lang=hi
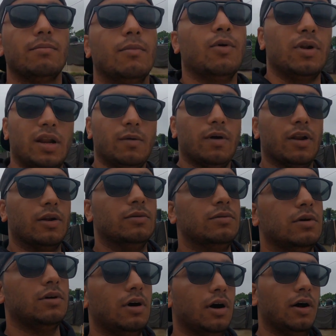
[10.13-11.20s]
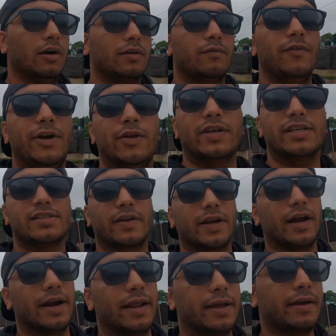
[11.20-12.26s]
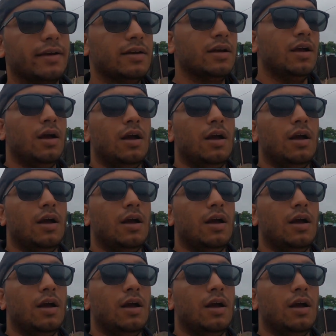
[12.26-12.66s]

बोलने वाला हूँ और वीडियो किस रिगार्डिंग है